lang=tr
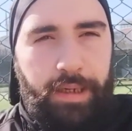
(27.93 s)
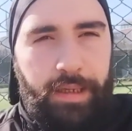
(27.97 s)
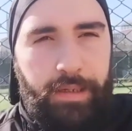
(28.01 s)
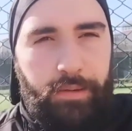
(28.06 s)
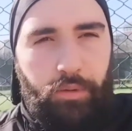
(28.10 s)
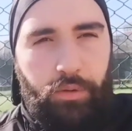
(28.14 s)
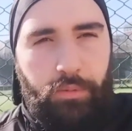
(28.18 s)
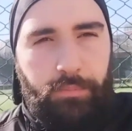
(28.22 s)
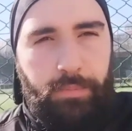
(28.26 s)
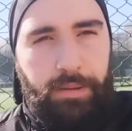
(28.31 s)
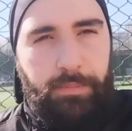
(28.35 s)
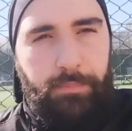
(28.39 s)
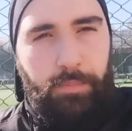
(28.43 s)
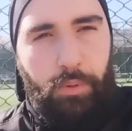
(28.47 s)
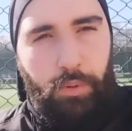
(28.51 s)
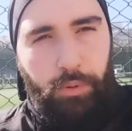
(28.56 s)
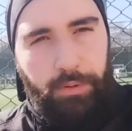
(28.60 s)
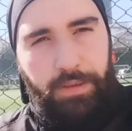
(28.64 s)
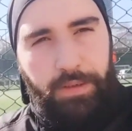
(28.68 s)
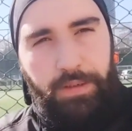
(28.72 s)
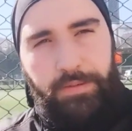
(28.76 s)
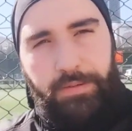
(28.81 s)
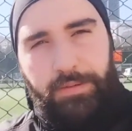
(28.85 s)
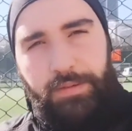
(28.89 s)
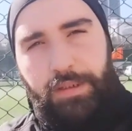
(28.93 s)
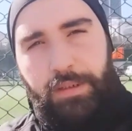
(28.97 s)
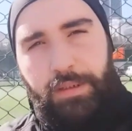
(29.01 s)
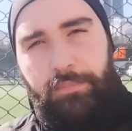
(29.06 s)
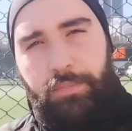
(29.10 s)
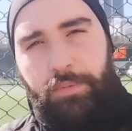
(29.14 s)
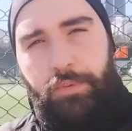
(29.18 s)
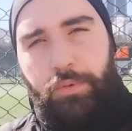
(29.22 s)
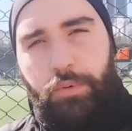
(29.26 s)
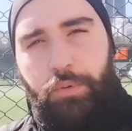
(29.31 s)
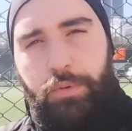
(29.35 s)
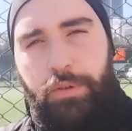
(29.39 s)
Yani normal bölgede çalışan
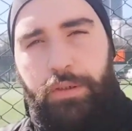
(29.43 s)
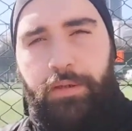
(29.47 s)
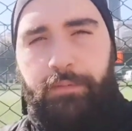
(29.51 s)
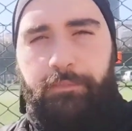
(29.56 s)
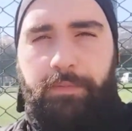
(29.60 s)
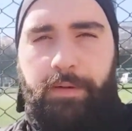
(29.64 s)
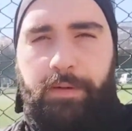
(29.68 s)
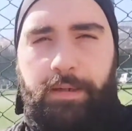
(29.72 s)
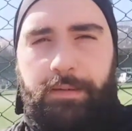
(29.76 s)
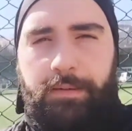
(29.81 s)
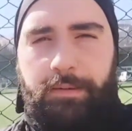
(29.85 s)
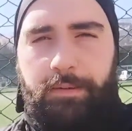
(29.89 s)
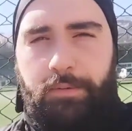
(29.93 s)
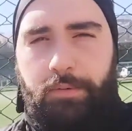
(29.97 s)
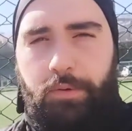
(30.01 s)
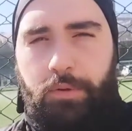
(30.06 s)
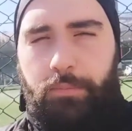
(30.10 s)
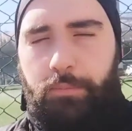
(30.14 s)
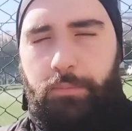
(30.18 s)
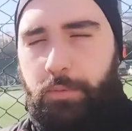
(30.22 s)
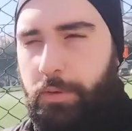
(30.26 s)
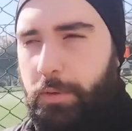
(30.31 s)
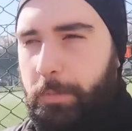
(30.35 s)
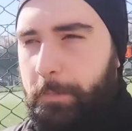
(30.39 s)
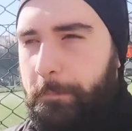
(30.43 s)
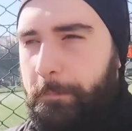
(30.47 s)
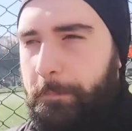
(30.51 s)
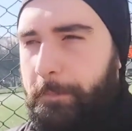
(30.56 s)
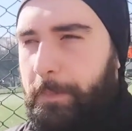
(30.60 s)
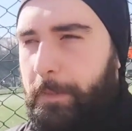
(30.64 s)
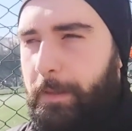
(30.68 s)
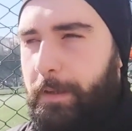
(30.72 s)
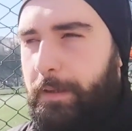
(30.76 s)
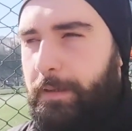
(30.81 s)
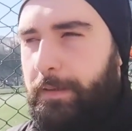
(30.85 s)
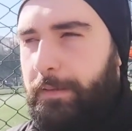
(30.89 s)
bir kuryeden farkınız olmuyor.
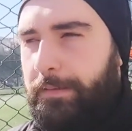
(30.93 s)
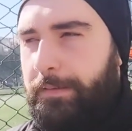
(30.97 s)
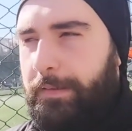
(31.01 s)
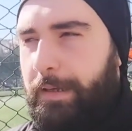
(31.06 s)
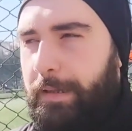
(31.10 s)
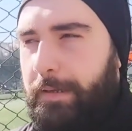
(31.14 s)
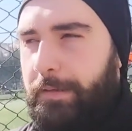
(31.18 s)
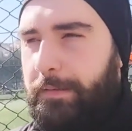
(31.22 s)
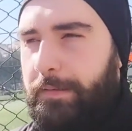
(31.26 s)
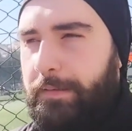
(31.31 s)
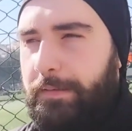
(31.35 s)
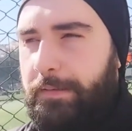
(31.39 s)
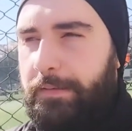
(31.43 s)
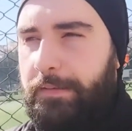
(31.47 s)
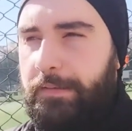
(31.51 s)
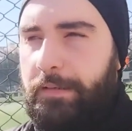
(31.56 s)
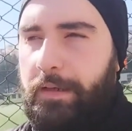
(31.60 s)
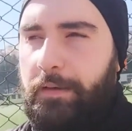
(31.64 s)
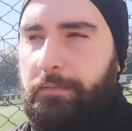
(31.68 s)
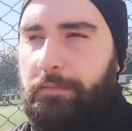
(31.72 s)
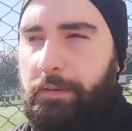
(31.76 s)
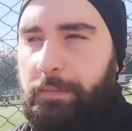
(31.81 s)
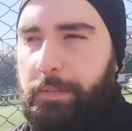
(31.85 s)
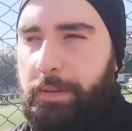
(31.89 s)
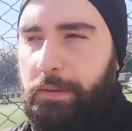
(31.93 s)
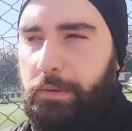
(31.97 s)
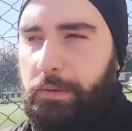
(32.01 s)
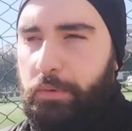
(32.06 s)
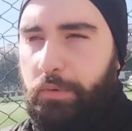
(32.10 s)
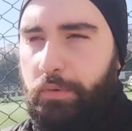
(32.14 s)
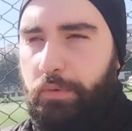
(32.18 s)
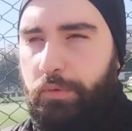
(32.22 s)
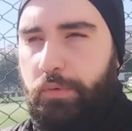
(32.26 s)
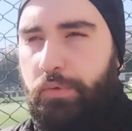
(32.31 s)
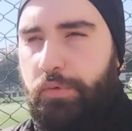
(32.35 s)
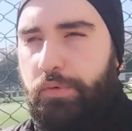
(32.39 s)
Sadece siz evde
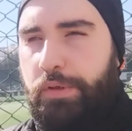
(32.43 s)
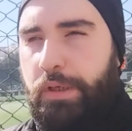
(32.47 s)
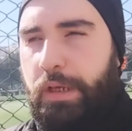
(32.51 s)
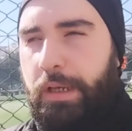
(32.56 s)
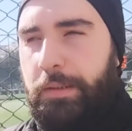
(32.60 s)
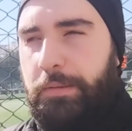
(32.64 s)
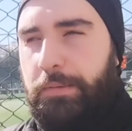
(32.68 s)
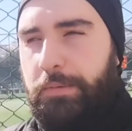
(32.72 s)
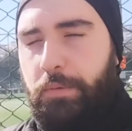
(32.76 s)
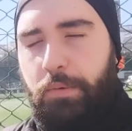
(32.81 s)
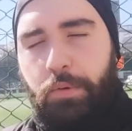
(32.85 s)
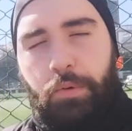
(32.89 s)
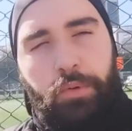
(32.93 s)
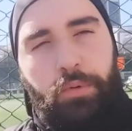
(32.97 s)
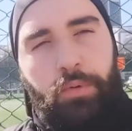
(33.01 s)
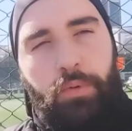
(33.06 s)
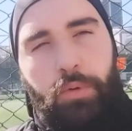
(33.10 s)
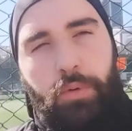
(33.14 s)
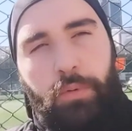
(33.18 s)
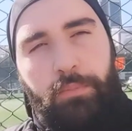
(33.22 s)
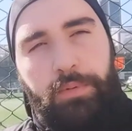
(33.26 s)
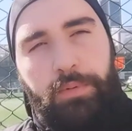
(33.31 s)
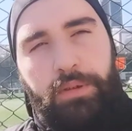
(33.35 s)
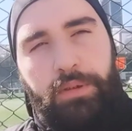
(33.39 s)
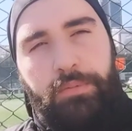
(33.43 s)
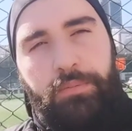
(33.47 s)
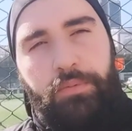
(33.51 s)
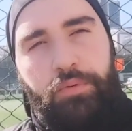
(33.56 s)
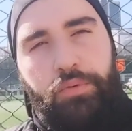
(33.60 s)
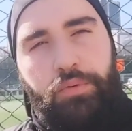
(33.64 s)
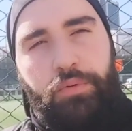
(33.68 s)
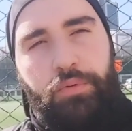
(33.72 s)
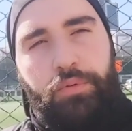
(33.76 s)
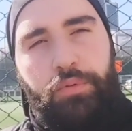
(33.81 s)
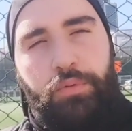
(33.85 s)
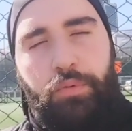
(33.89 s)
bekliyorsunuz. Saat 11.30,
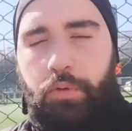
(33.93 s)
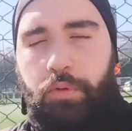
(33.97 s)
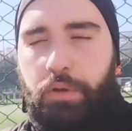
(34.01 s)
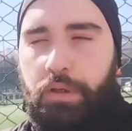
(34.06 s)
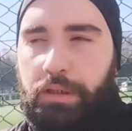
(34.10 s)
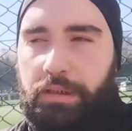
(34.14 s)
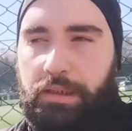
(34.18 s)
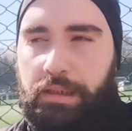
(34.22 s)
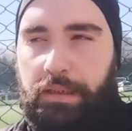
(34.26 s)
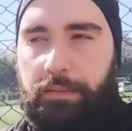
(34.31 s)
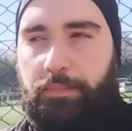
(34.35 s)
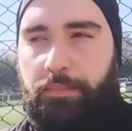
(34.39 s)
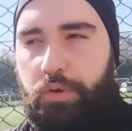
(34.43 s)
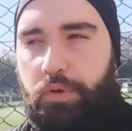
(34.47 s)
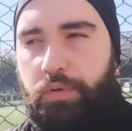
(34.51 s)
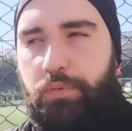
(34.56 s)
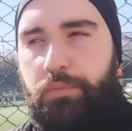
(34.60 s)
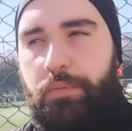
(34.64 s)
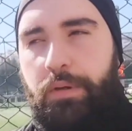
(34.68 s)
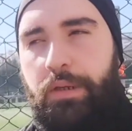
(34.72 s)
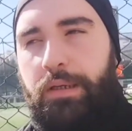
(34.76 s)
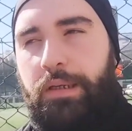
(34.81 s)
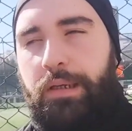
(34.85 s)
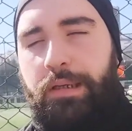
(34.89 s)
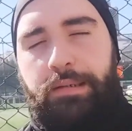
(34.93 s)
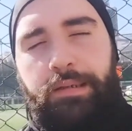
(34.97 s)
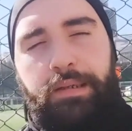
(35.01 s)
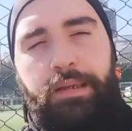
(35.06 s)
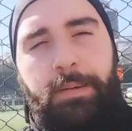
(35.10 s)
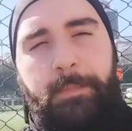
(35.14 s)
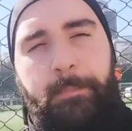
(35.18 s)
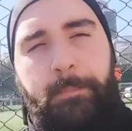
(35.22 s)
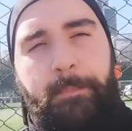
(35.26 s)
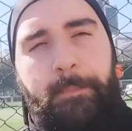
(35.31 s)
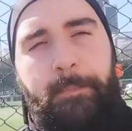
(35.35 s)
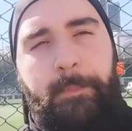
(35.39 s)
12 gibi o civarlarda
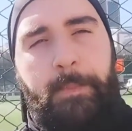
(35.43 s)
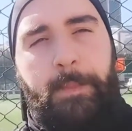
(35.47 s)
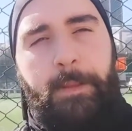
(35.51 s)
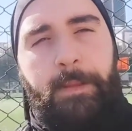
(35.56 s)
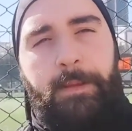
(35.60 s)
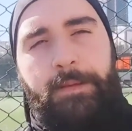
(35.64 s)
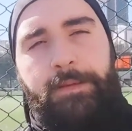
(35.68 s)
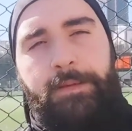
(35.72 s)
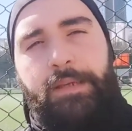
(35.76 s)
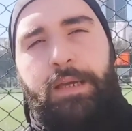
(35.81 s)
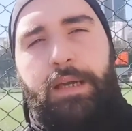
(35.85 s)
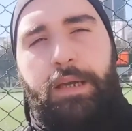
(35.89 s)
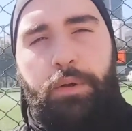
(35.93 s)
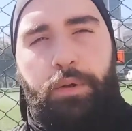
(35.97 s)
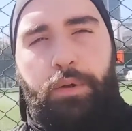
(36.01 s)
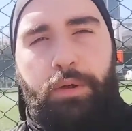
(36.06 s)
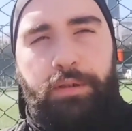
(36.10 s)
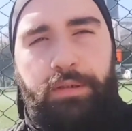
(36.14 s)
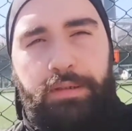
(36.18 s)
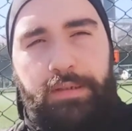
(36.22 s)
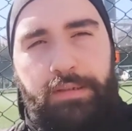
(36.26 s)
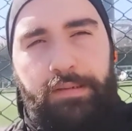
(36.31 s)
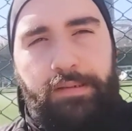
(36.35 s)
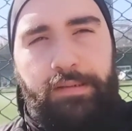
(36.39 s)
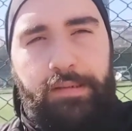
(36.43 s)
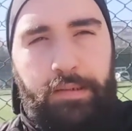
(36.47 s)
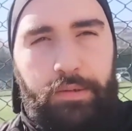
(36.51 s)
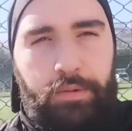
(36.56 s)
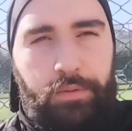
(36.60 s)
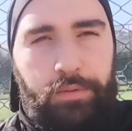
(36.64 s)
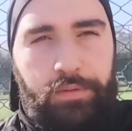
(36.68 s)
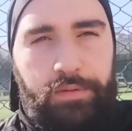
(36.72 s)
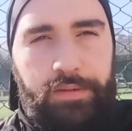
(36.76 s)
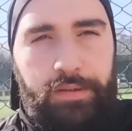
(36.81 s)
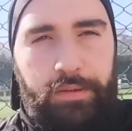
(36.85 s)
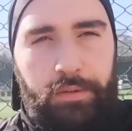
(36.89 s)
sağ yöneticiniz
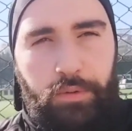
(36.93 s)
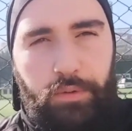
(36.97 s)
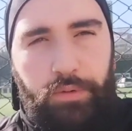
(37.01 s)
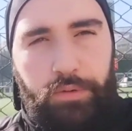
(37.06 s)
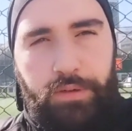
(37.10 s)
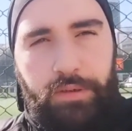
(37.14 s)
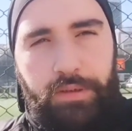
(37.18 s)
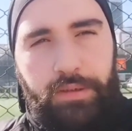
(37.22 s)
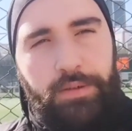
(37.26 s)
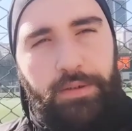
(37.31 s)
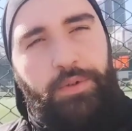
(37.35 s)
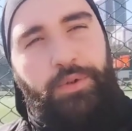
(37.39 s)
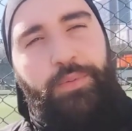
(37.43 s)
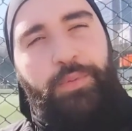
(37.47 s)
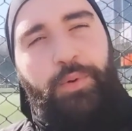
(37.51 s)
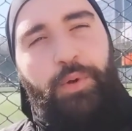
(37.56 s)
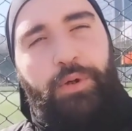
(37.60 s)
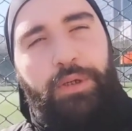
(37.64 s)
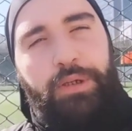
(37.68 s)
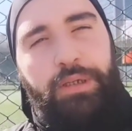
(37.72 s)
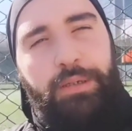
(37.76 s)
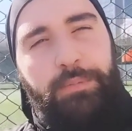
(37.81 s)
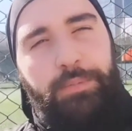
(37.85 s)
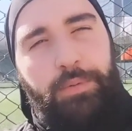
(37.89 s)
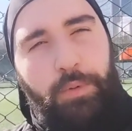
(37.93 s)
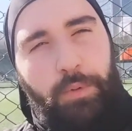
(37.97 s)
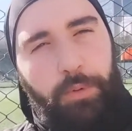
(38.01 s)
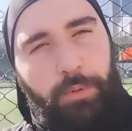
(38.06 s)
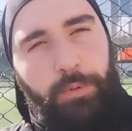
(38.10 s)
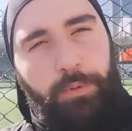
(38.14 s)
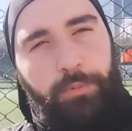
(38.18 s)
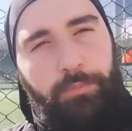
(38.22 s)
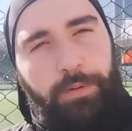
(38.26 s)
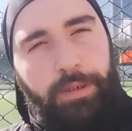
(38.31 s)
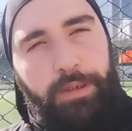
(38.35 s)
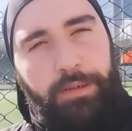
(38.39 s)
arıyor sizi. Diyor ki şu bölgede bir
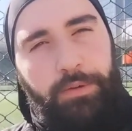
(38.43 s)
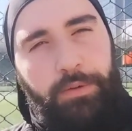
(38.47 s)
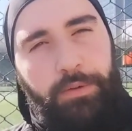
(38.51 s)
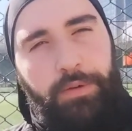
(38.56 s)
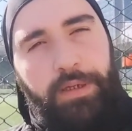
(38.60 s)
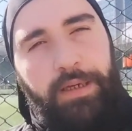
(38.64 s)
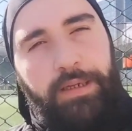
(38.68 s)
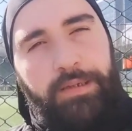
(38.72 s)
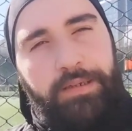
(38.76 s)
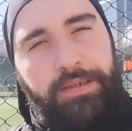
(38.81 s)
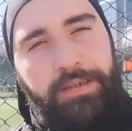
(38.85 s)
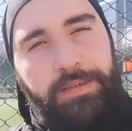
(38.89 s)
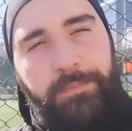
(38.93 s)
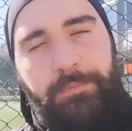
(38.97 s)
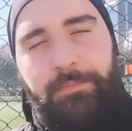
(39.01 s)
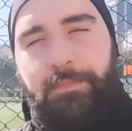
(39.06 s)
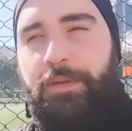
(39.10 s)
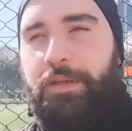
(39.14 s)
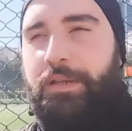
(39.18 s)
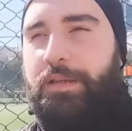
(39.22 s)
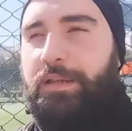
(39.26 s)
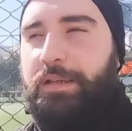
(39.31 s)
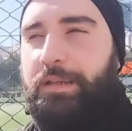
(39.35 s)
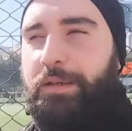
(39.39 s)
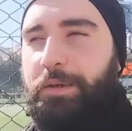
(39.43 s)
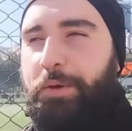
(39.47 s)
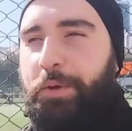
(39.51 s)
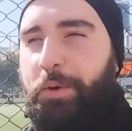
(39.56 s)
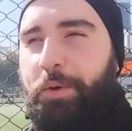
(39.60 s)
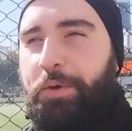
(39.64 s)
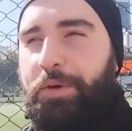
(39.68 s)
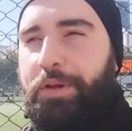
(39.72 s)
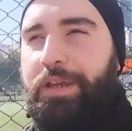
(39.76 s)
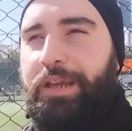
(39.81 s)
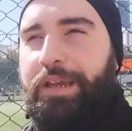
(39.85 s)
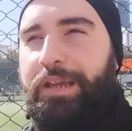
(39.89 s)
yoğunluk var diyor kardeşim.
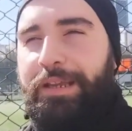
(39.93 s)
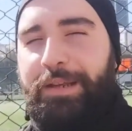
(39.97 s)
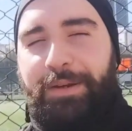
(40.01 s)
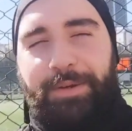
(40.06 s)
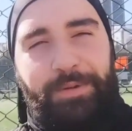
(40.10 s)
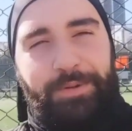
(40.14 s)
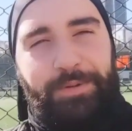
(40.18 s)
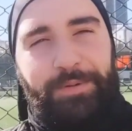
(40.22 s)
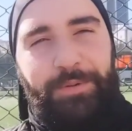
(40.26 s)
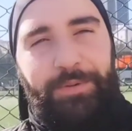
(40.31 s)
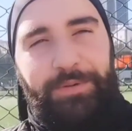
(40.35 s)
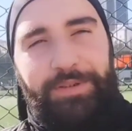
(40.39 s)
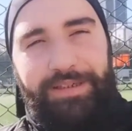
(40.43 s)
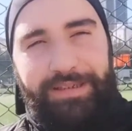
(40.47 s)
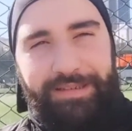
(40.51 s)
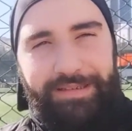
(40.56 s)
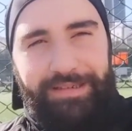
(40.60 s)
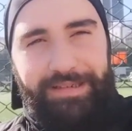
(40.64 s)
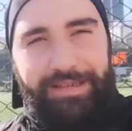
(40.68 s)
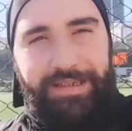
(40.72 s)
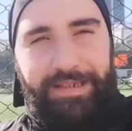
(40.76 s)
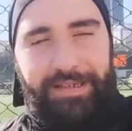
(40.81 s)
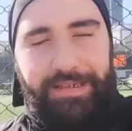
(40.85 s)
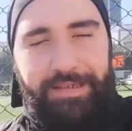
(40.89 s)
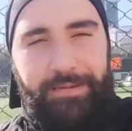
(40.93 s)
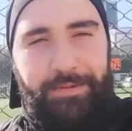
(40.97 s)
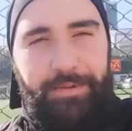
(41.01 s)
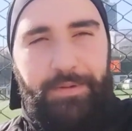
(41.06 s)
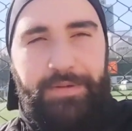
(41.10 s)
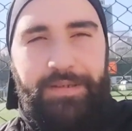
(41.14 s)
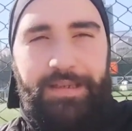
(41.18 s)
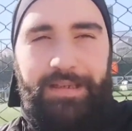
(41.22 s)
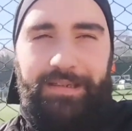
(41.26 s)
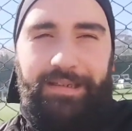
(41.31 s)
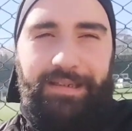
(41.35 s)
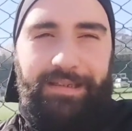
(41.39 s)
Oraya geliyorsun, orada çalışacaksın
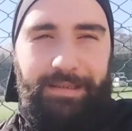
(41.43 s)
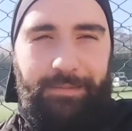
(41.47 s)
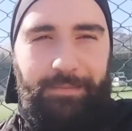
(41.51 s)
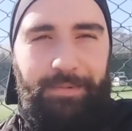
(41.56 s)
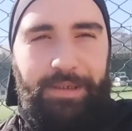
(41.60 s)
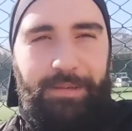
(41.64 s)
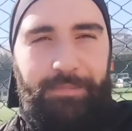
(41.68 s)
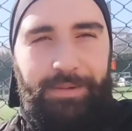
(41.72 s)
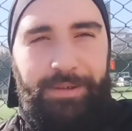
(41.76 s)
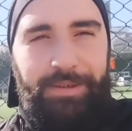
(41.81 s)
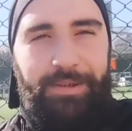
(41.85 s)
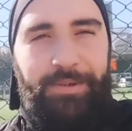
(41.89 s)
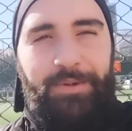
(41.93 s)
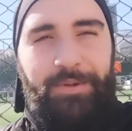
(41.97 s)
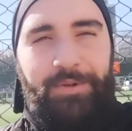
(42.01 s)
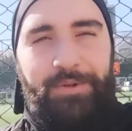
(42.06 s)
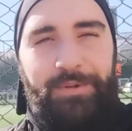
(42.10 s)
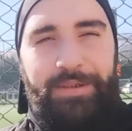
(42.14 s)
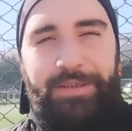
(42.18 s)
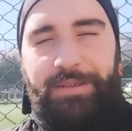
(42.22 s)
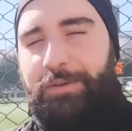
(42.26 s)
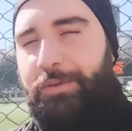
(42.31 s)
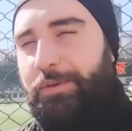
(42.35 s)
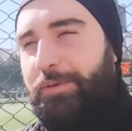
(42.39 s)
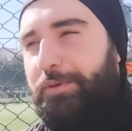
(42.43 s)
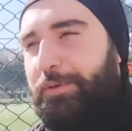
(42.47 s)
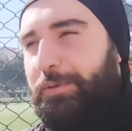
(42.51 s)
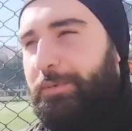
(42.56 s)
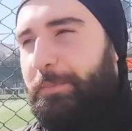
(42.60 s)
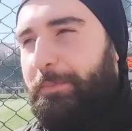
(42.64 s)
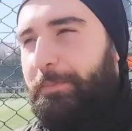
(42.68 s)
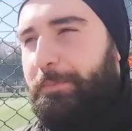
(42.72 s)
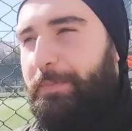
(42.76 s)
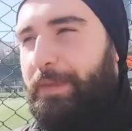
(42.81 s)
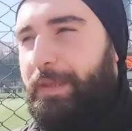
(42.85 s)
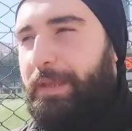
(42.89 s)
diyor. Sen de tabii kabul ediyorsun, gidiyorsun.